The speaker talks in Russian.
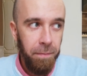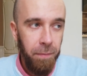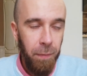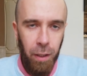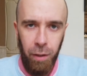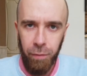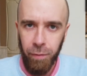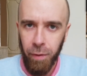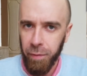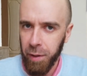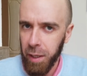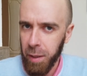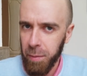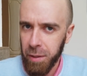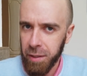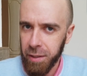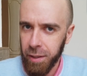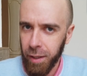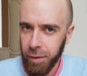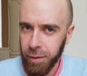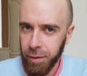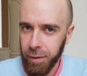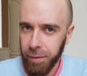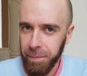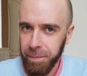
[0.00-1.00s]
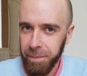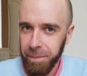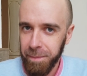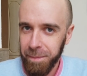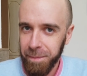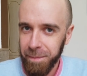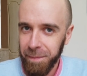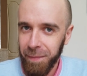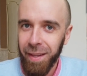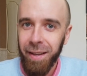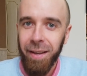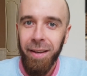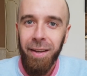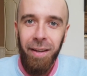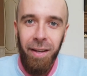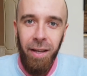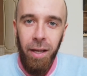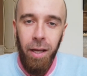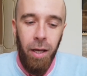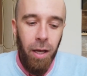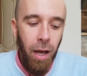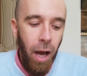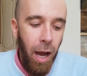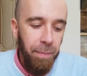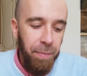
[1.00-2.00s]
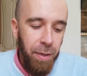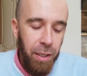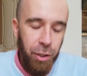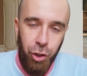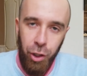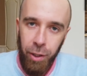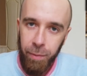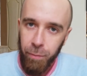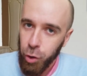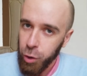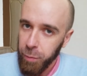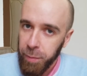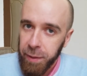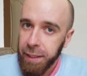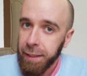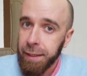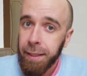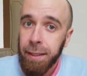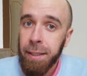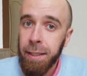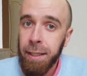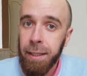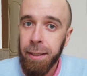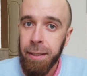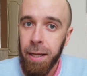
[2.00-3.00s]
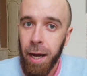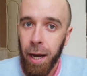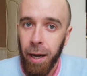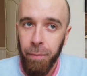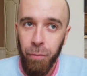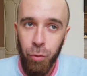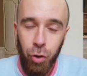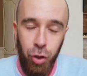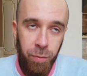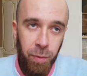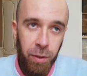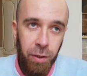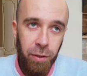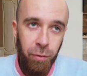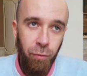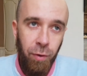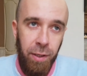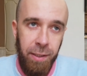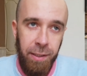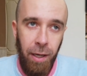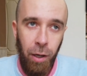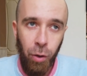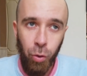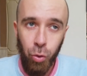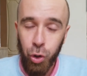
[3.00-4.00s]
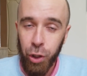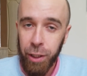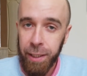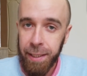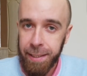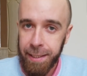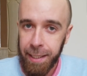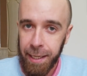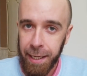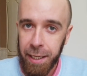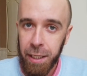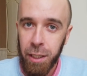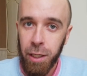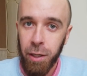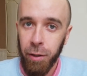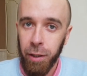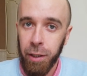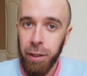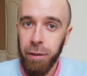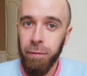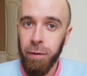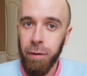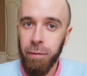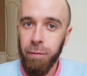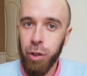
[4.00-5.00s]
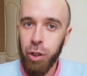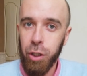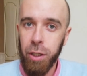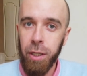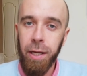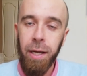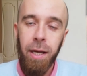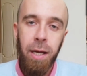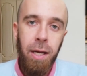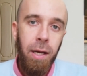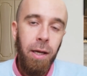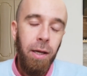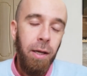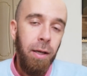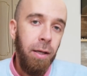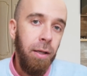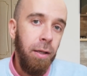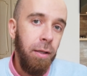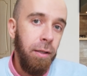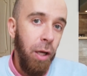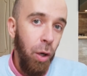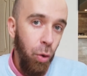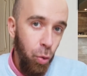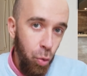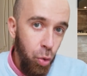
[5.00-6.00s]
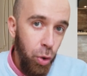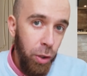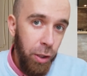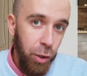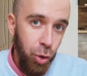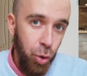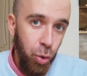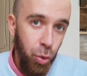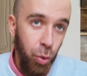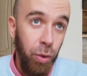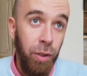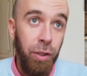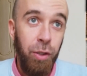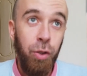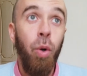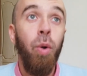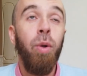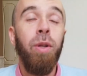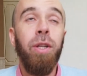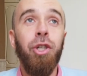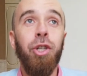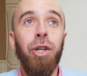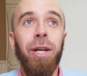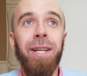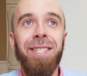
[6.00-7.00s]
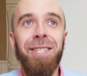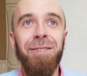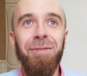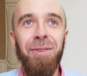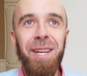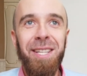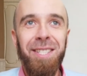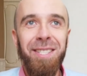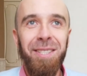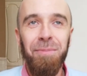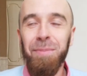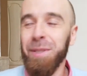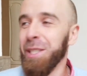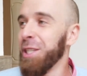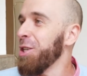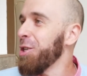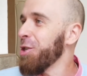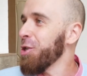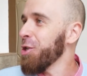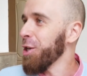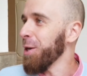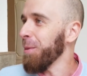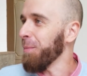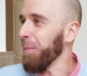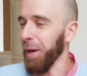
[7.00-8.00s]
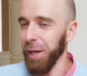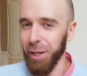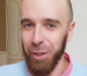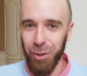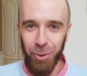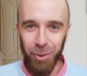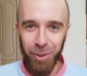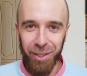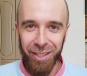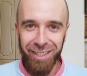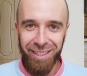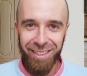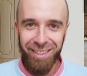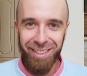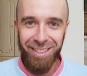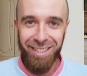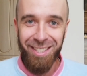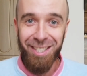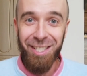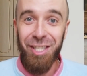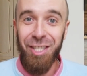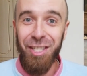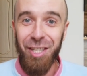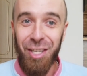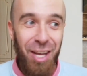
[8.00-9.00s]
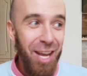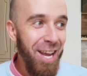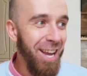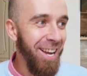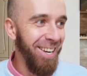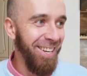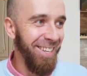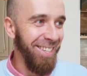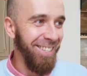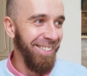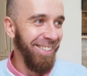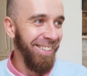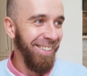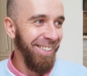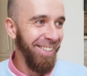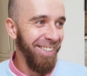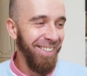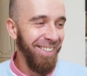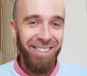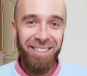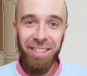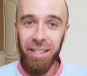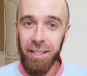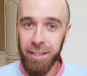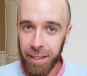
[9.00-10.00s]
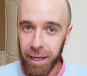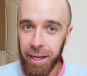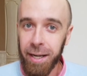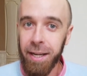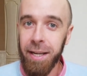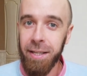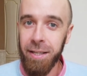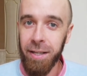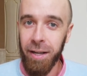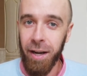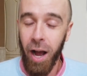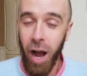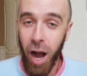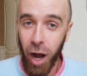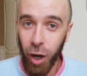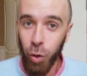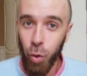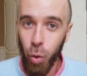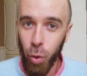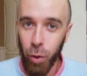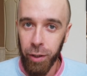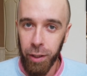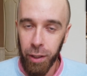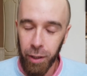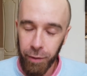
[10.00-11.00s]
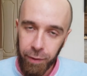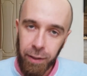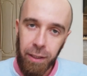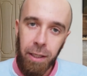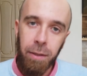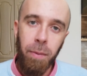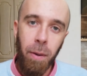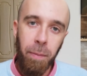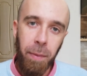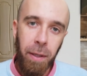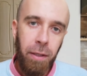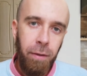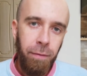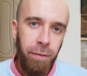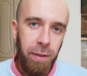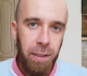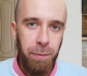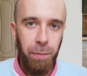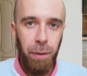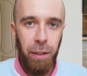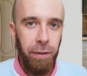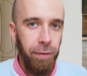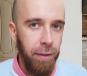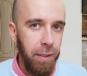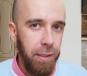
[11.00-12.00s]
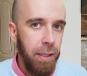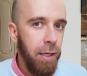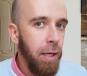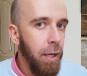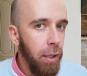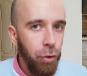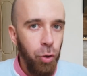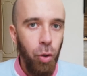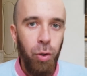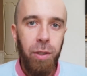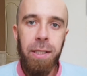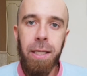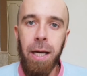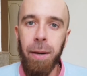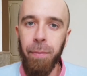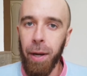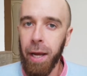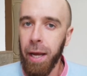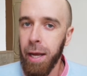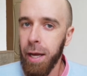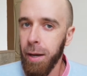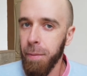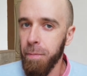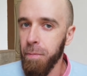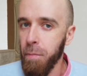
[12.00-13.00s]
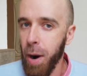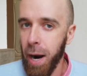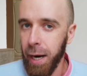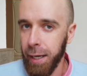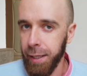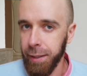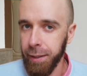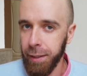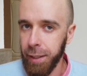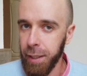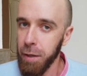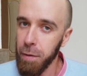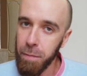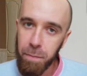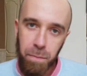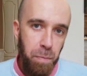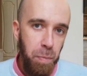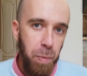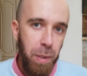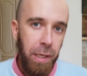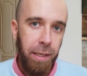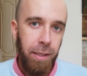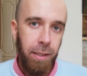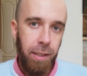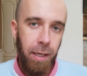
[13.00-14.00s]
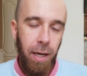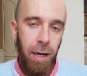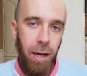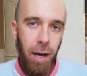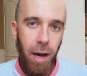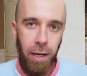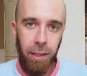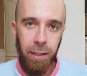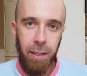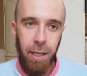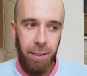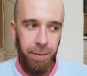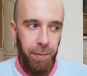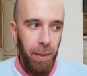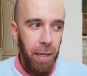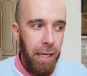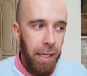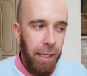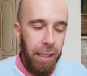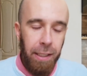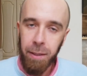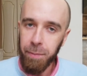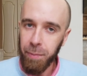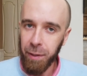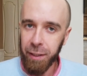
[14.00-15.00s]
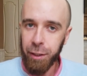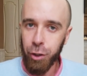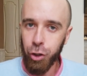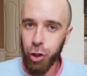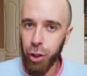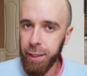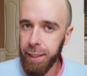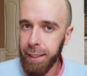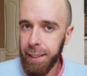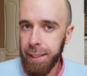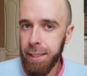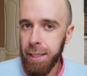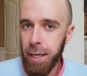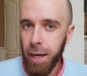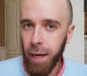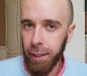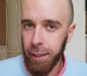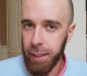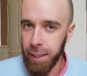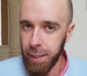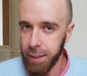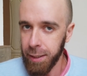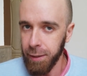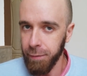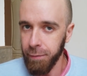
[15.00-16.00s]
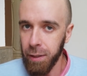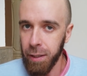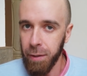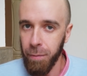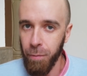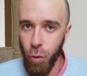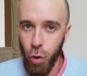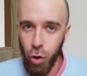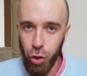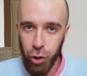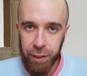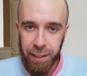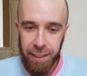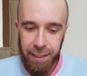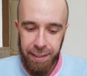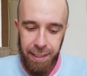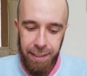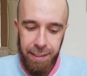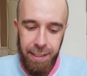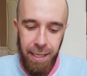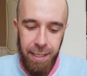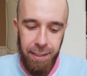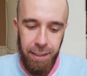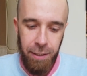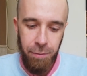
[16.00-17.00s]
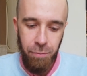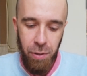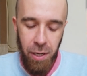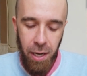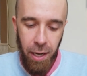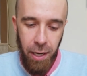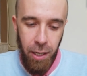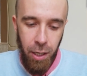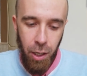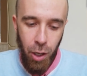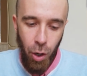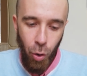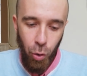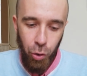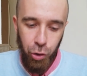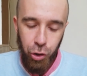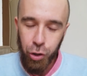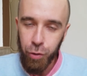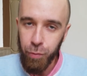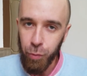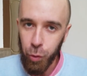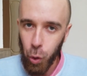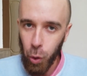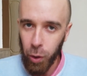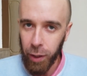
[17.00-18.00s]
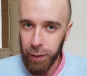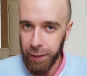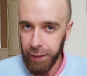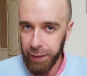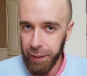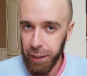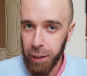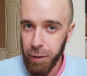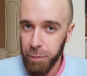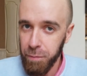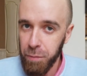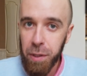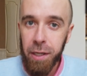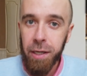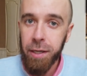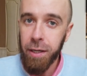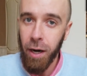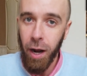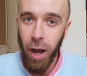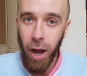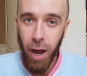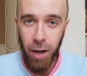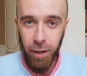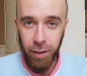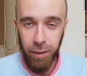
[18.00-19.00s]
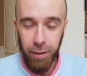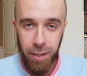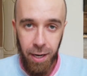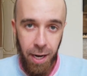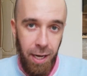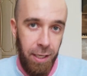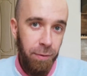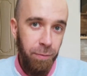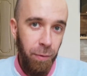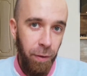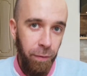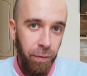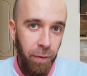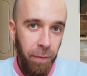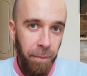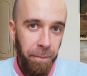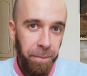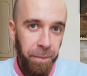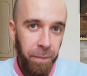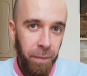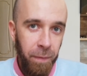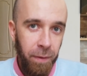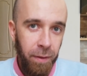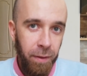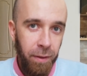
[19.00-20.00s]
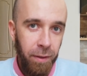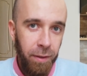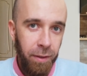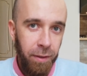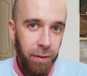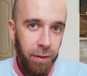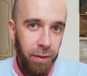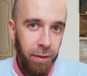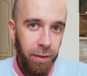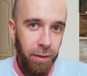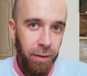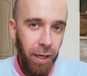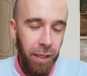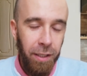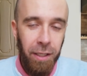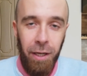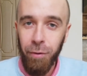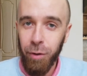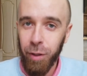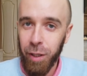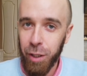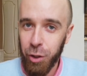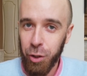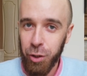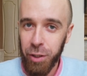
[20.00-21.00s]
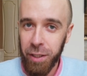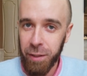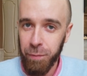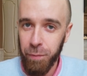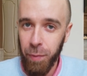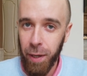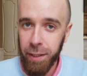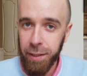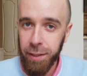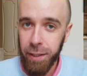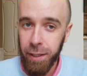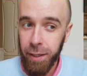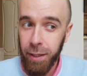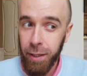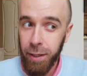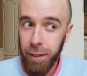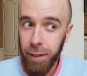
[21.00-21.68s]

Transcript: Или во время секса. Опять же, может быть это не еда, может быть у вас хорошее настроение и вы вышли на улицу, и солнышко светит, птички поют, зелень настроение огонь. И в этот момент вы испытываете тот самый маленький микрооргазм. И на протяжении дня, если вы можете создать себе очень много таких микрооргазмов, когда вы ложитесь спать,